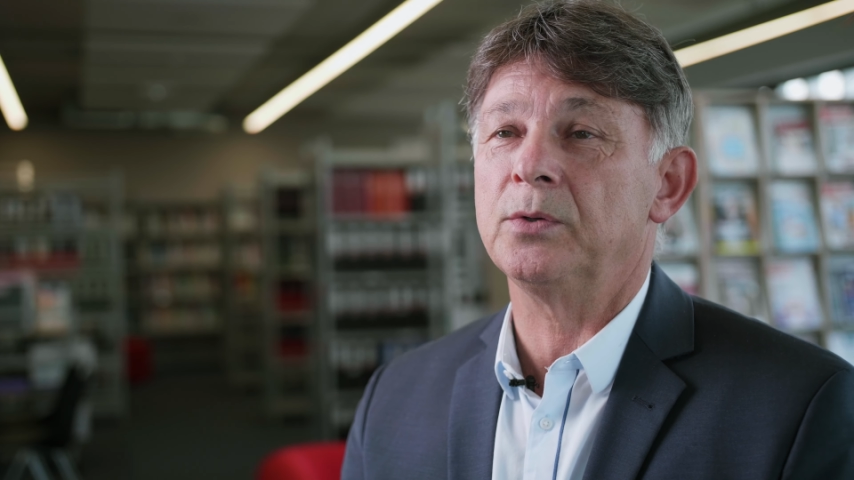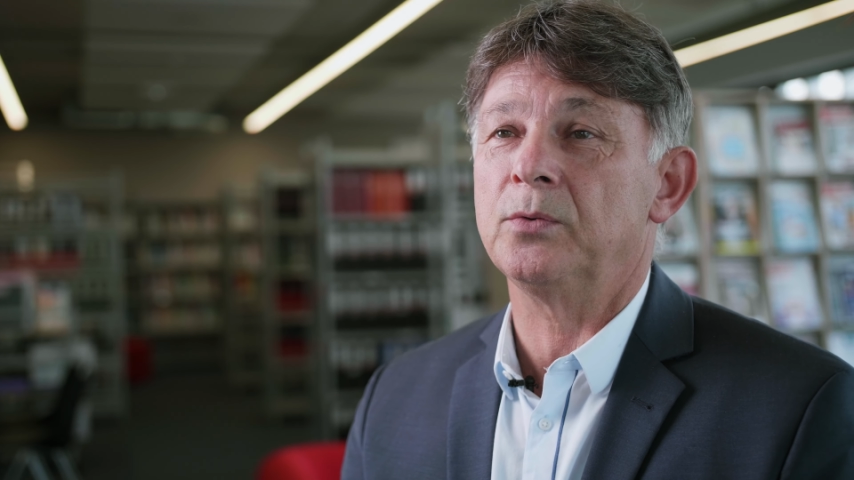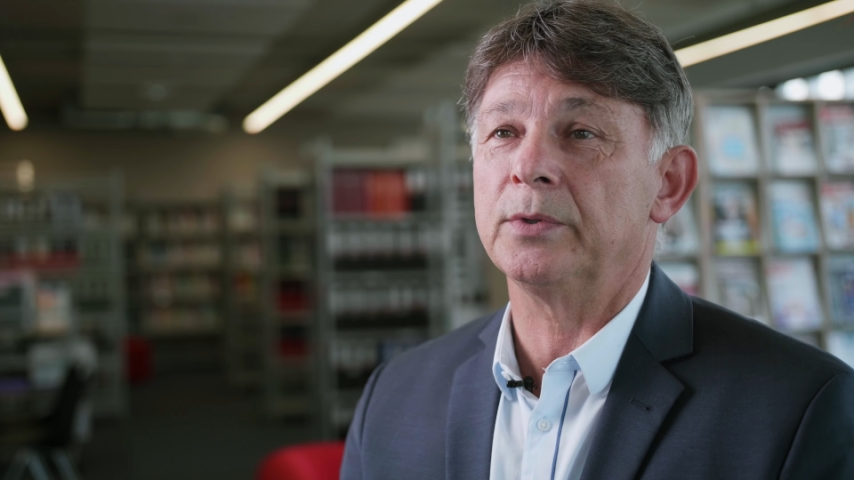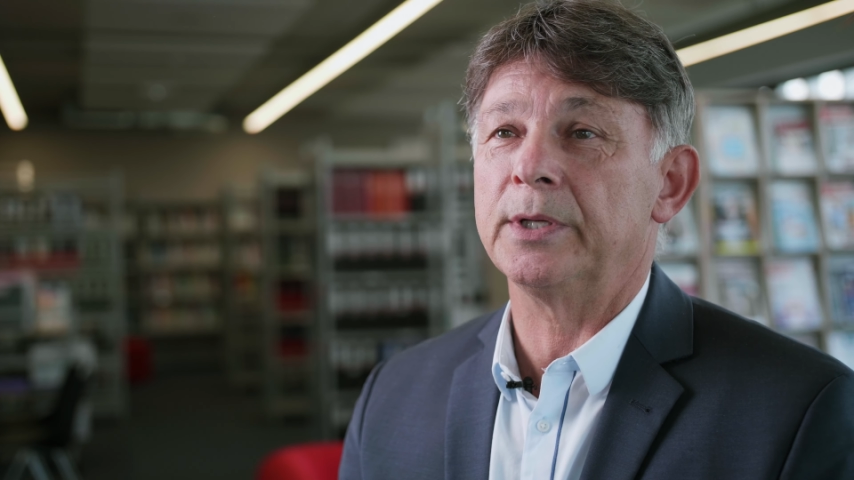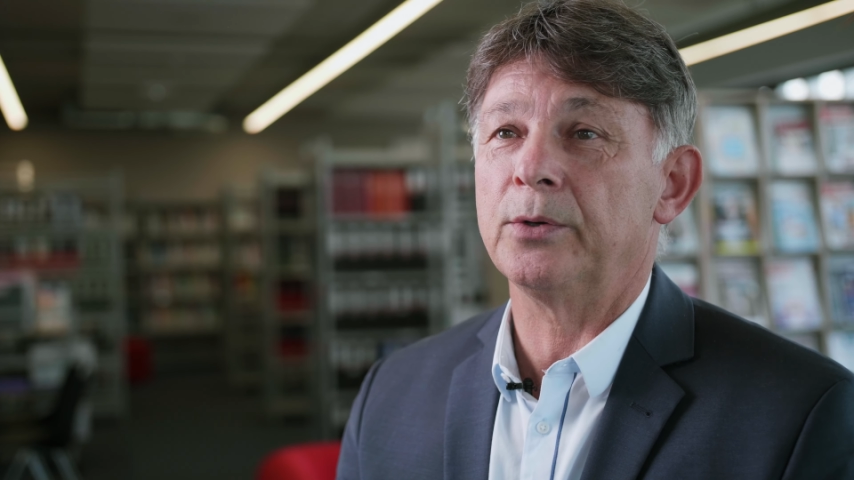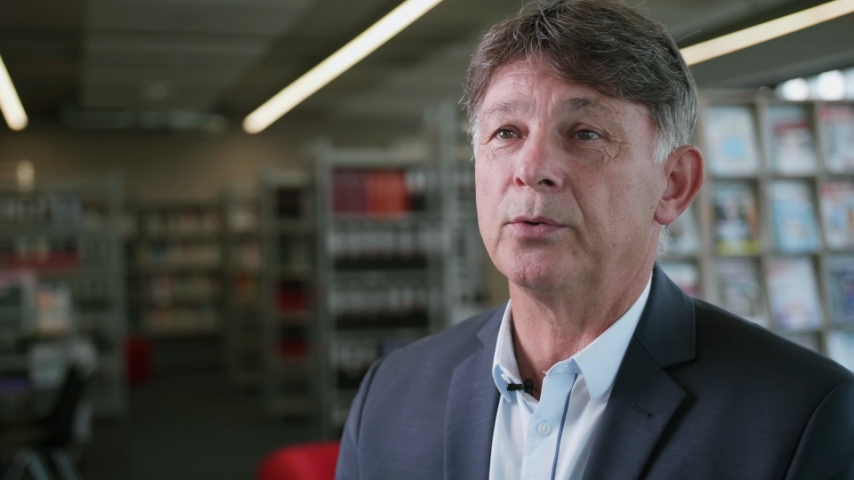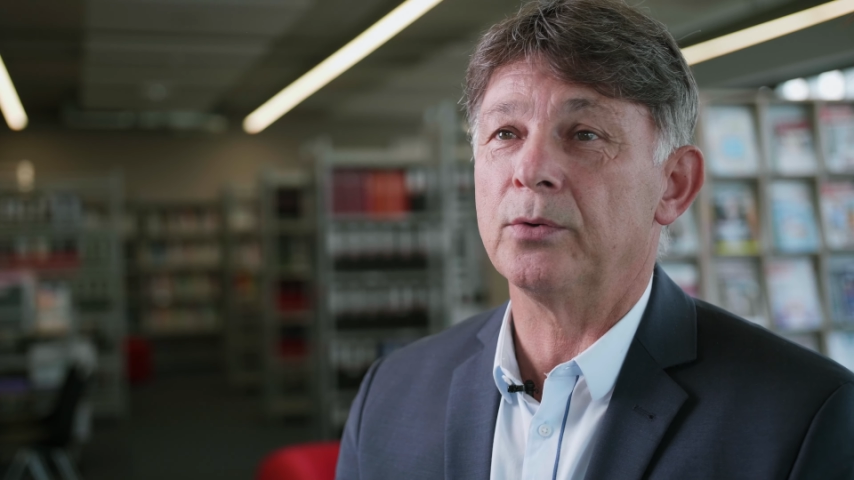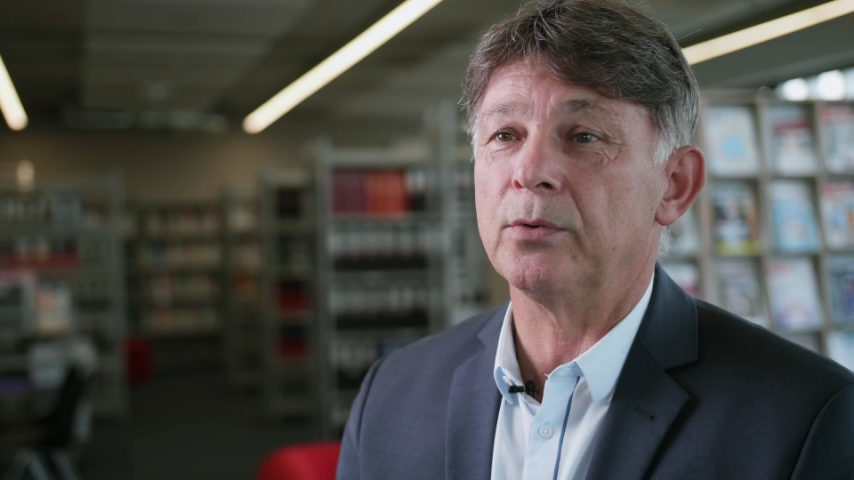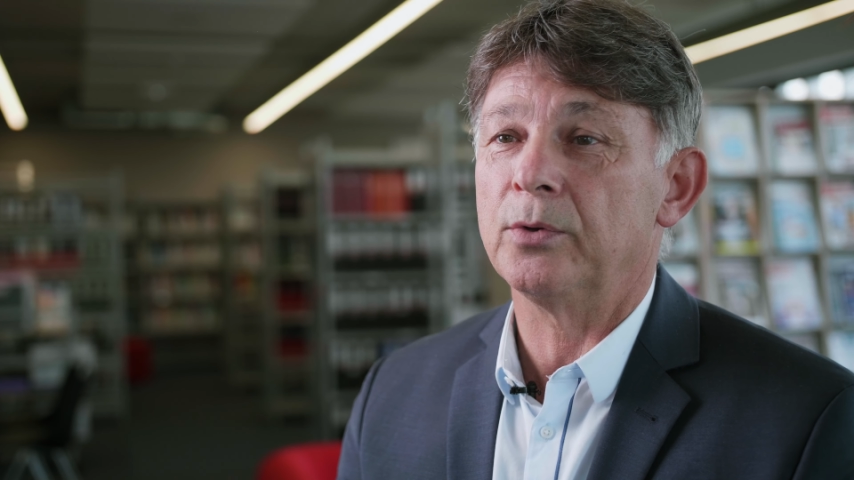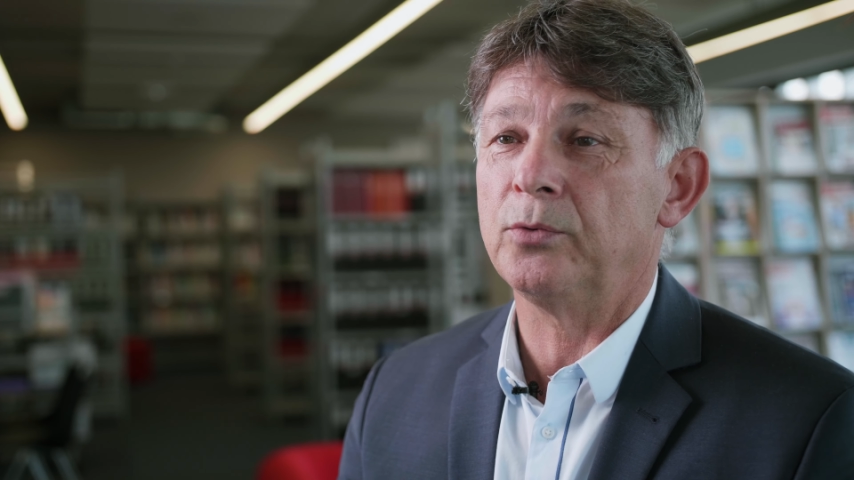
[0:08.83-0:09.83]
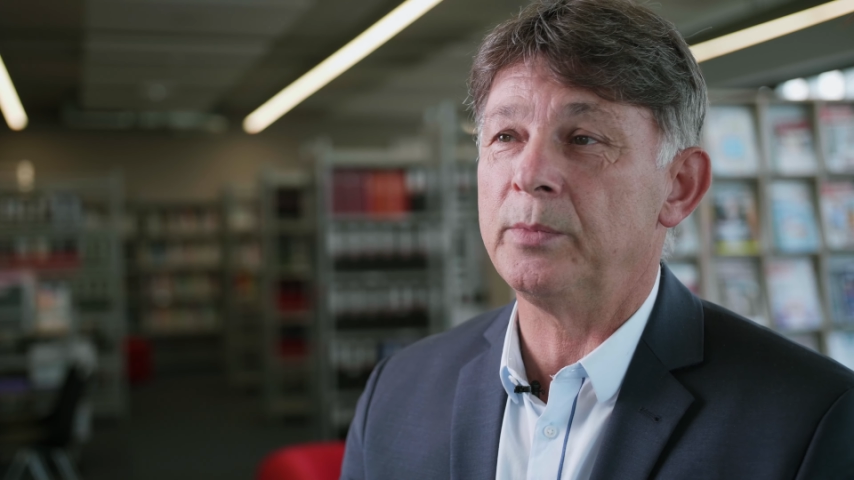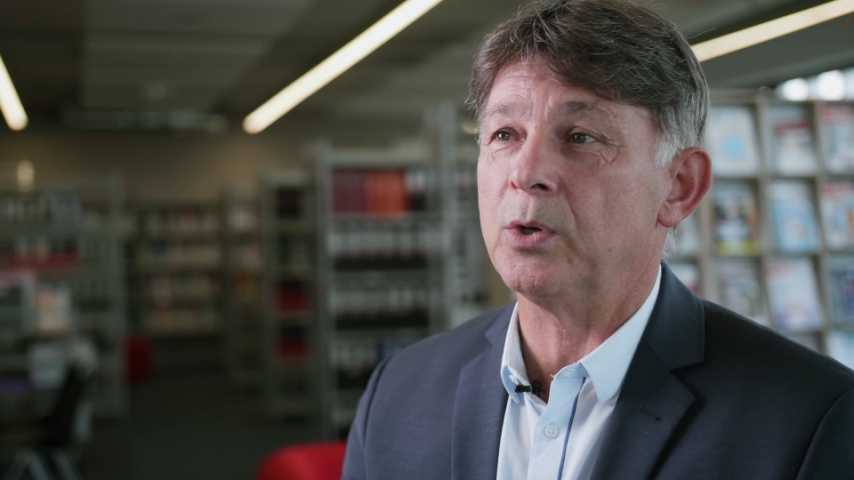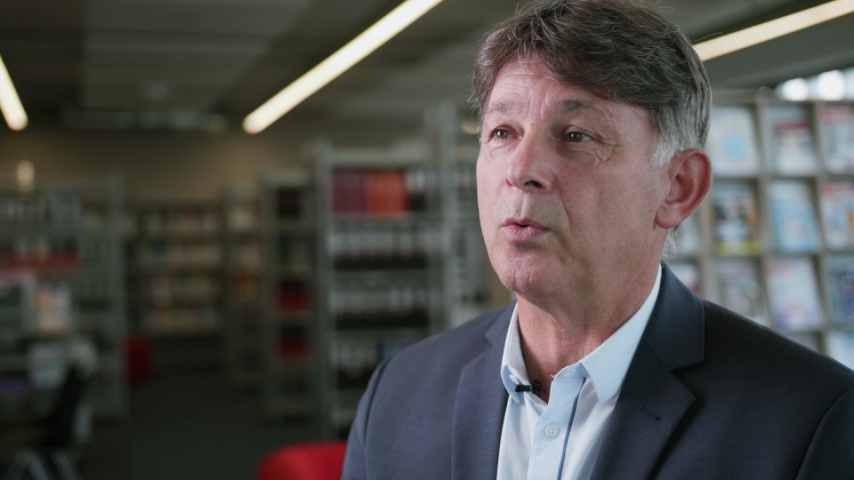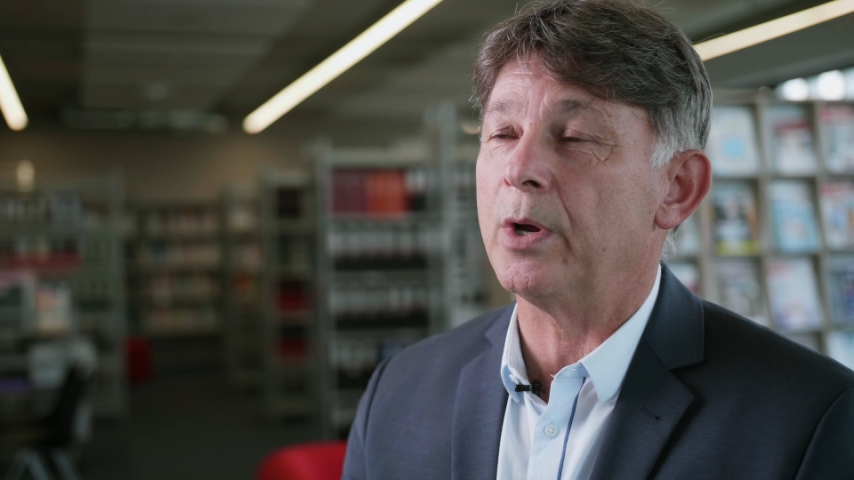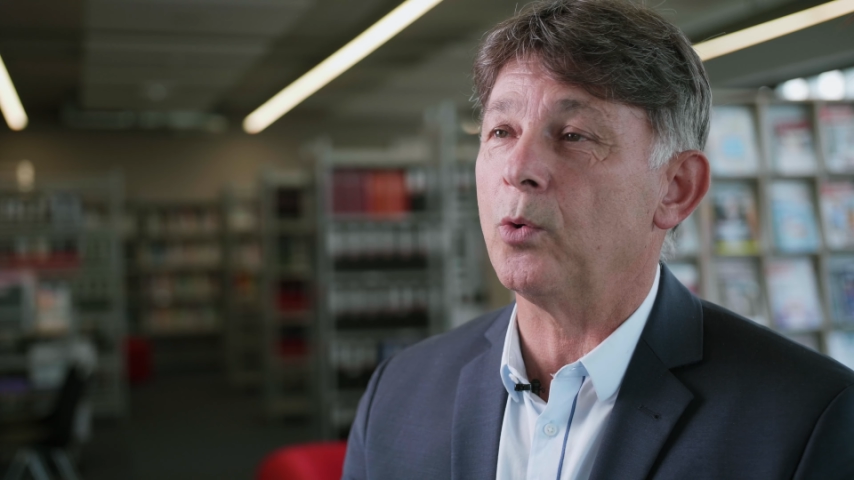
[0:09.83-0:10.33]
on est le
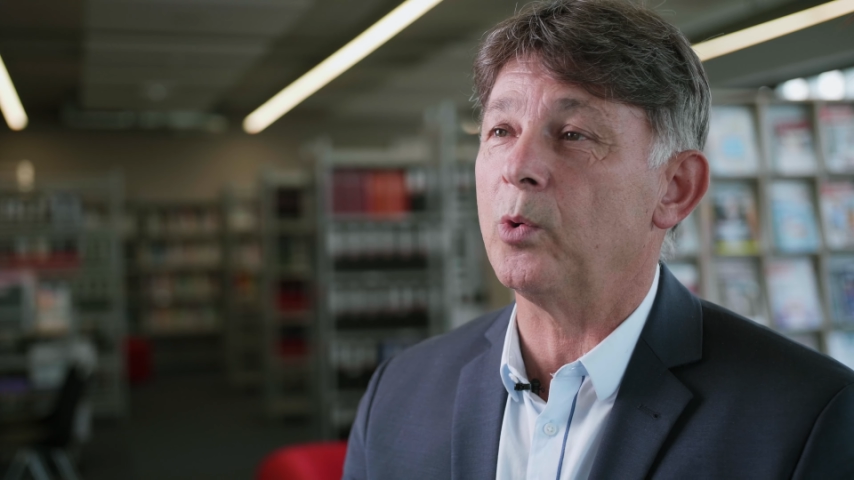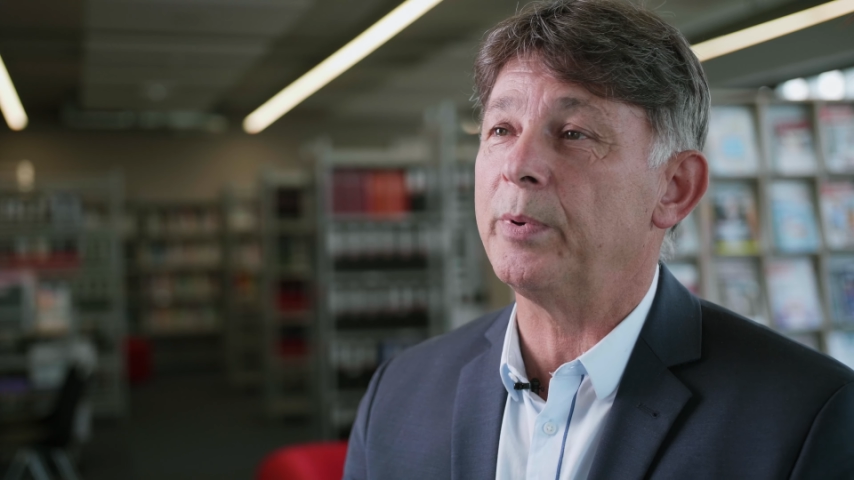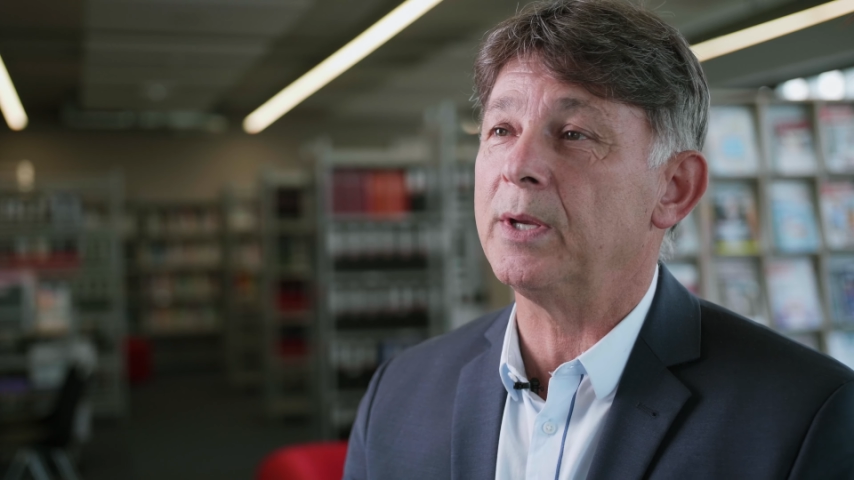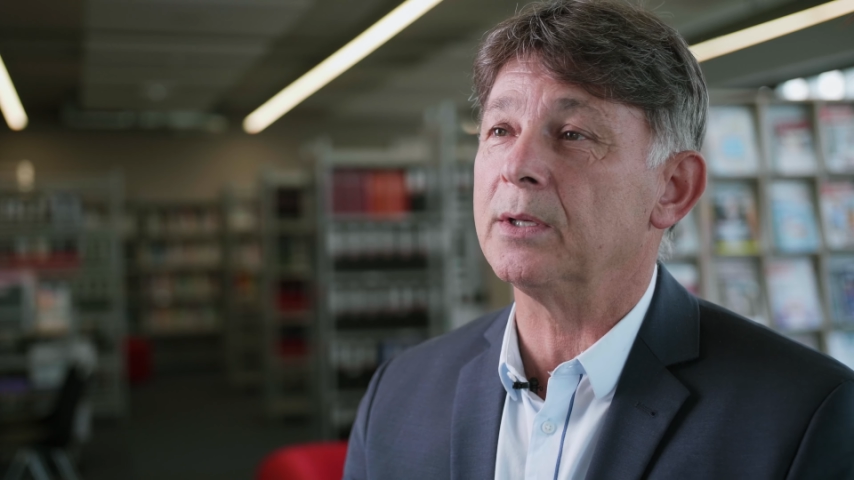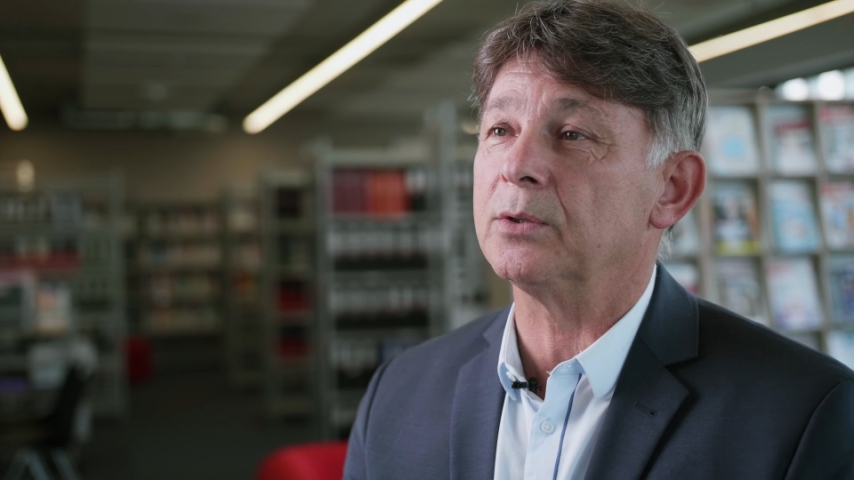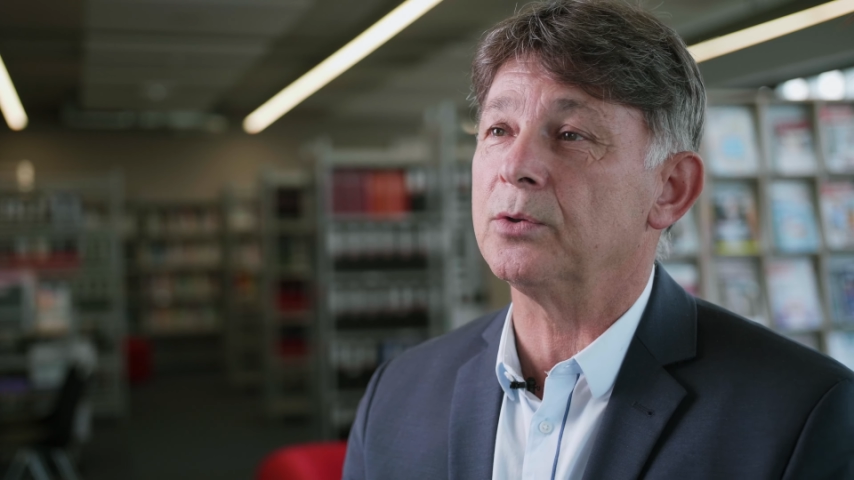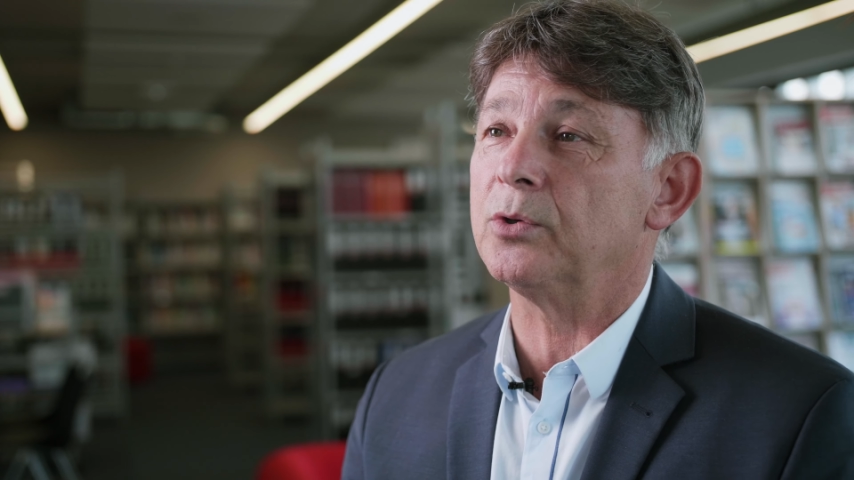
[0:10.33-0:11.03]
numéro un européen dans